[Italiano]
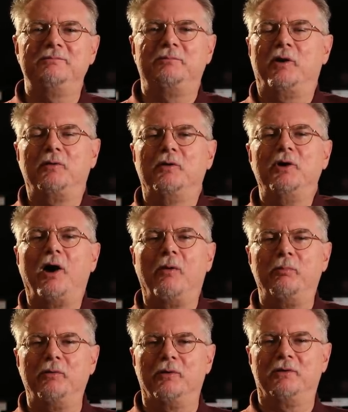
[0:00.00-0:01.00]
poco
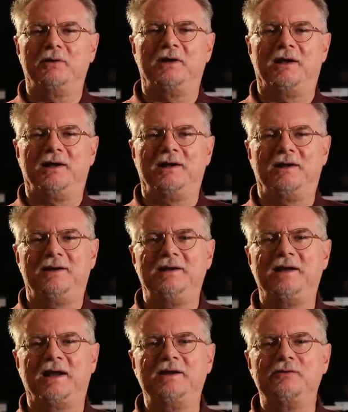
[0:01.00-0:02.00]
dopo la, la, il
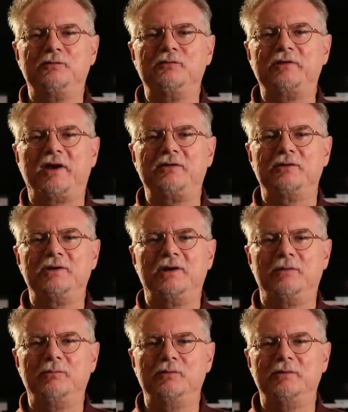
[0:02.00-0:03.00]
grande successo di
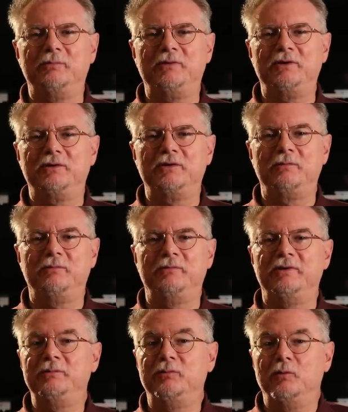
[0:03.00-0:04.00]
Nel blu dipinto del,
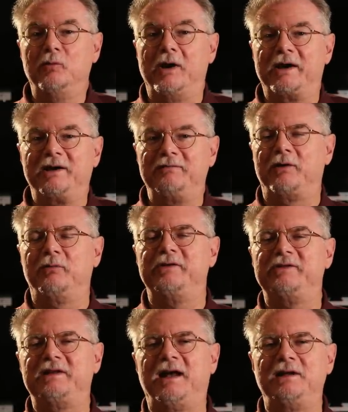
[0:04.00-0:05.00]
di blu arriva
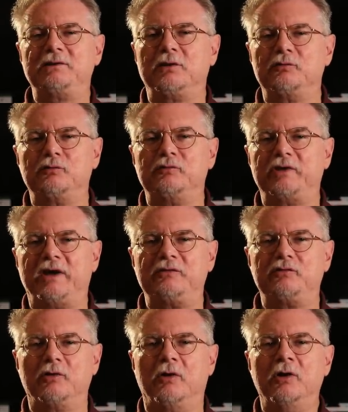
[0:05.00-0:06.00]
quest'altro
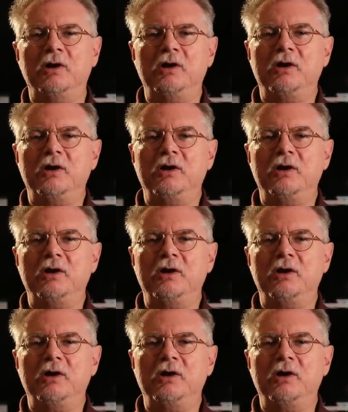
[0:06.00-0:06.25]
successo